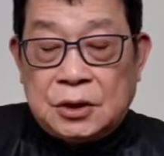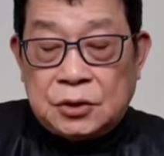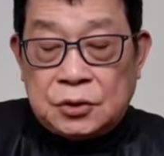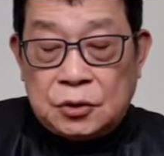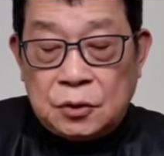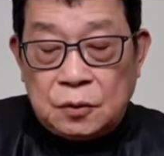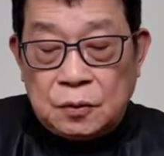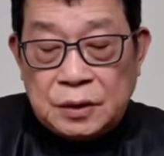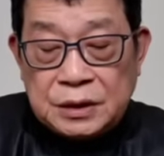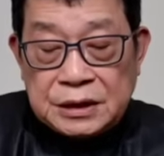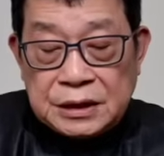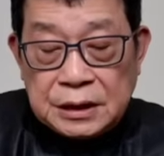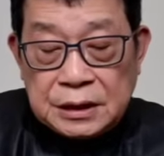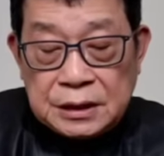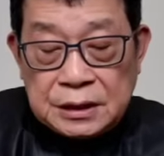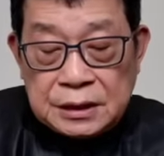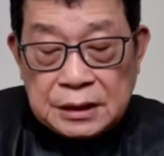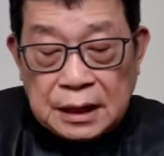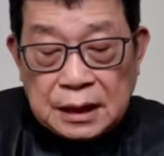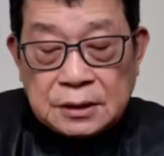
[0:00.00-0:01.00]
中国将
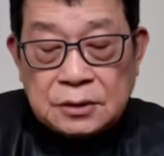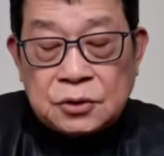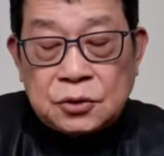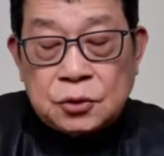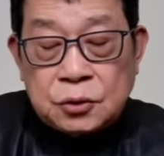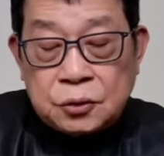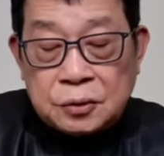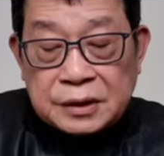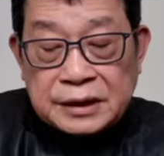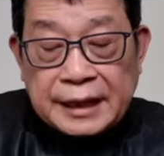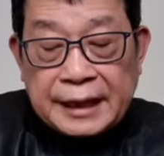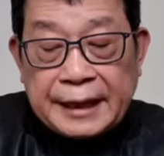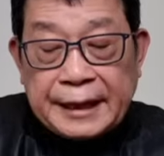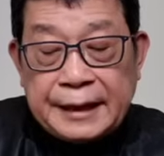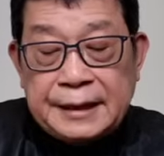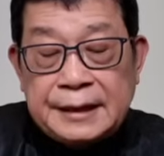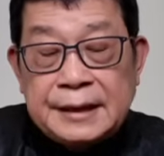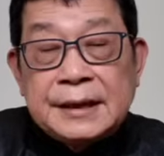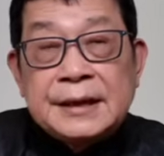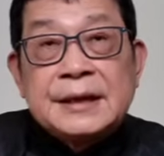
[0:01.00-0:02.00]
出
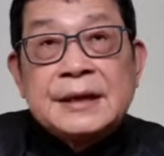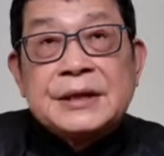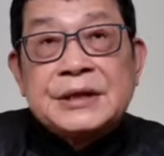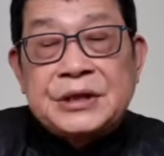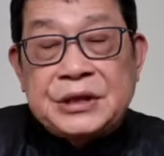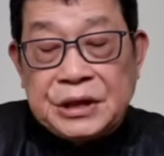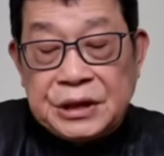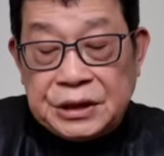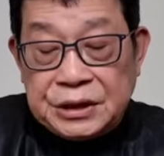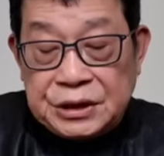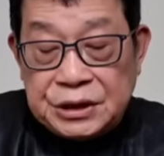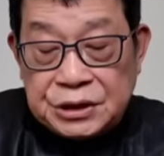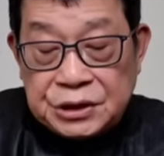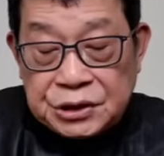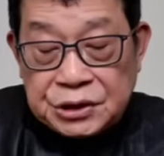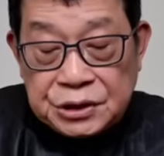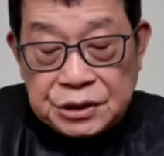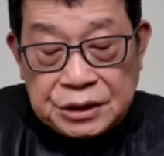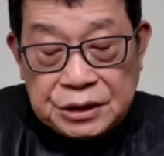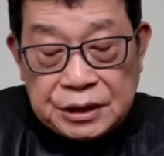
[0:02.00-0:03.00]
台经济
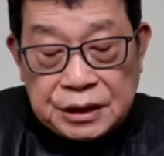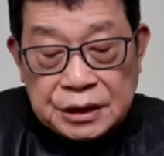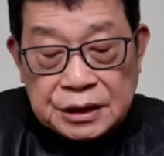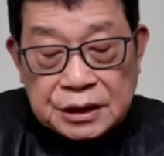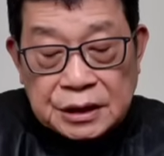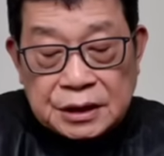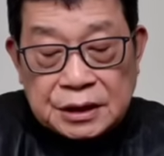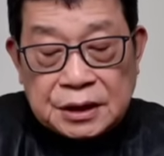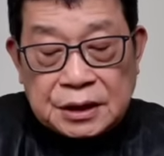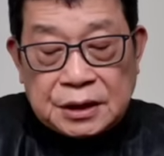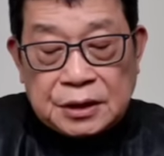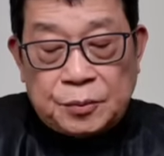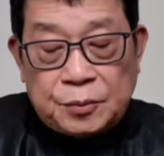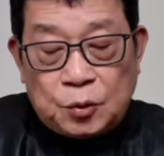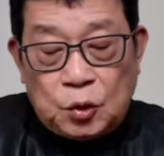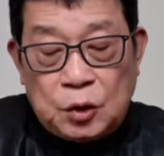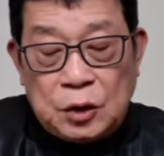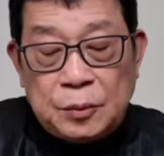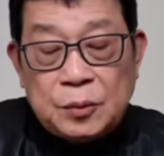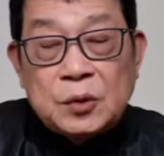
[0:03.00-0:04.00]
刺激的政策，
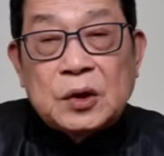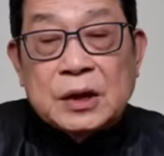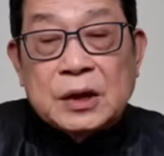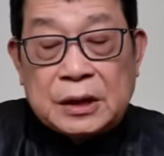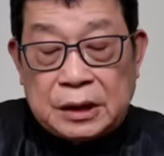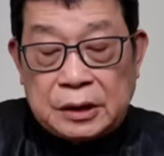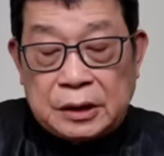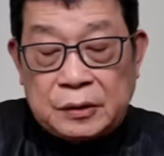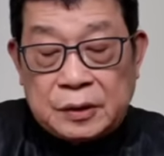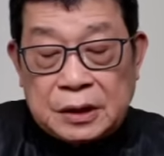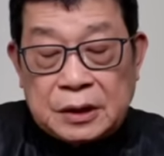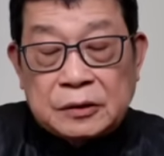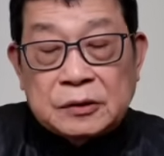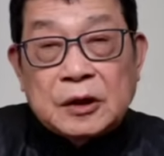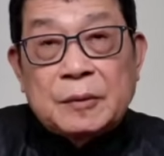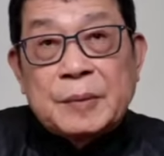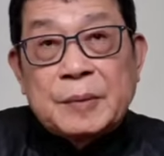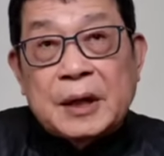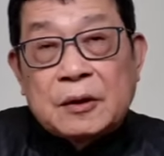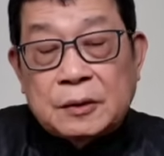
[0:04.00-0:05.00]
规模可能会受
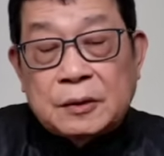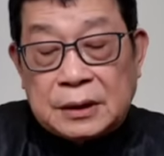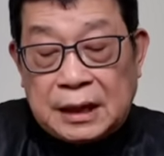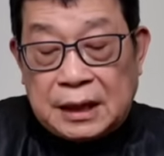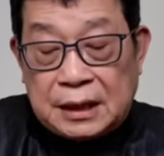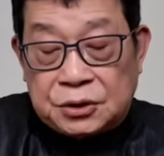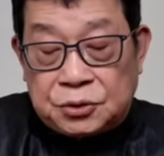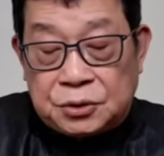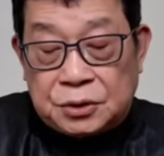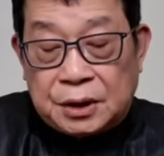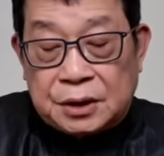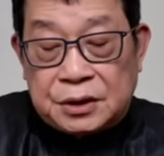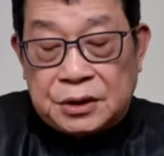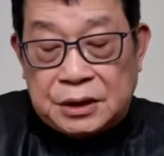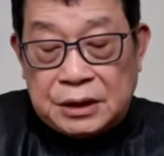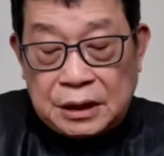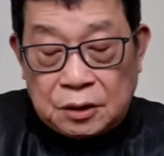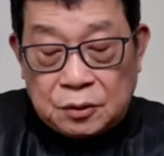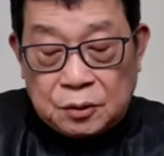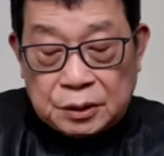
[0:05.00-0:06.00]
到美国大选
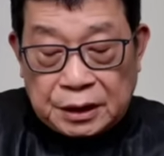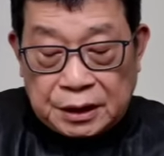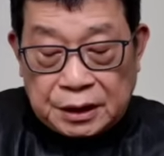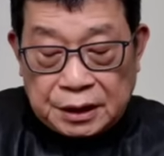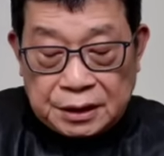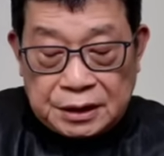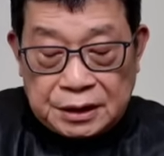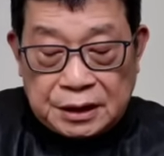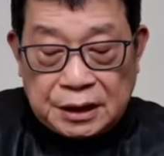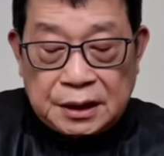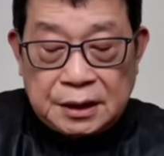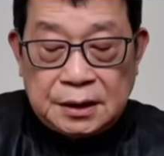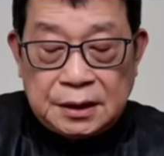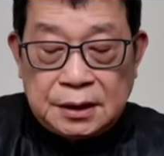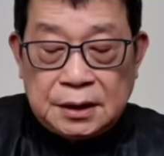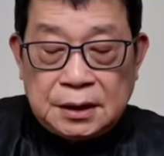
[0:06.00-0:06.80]
结果的影响。